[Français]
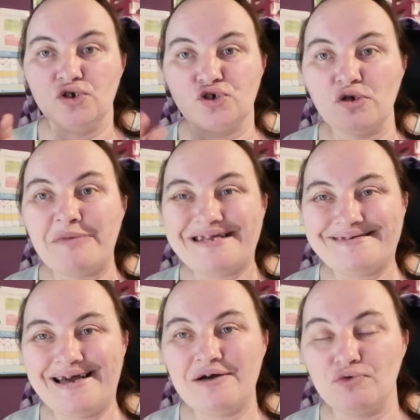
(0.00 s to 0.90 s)
Ce
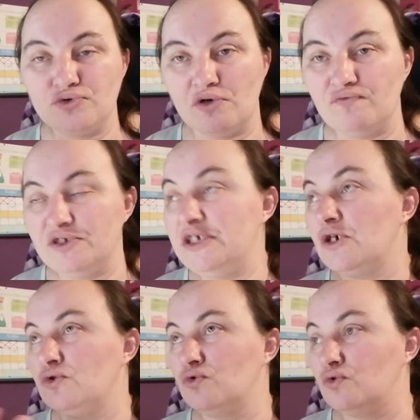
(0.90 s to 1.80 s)
matin, autant vous
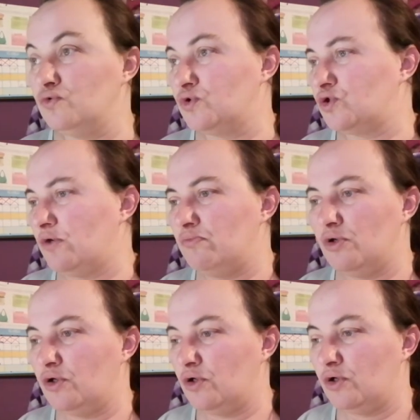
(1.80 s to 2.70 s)
dire, donc nous sommes,
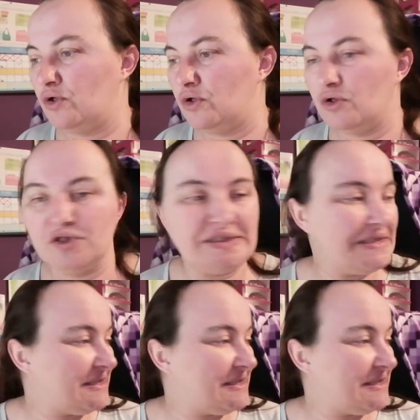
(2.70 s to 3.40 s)
euh,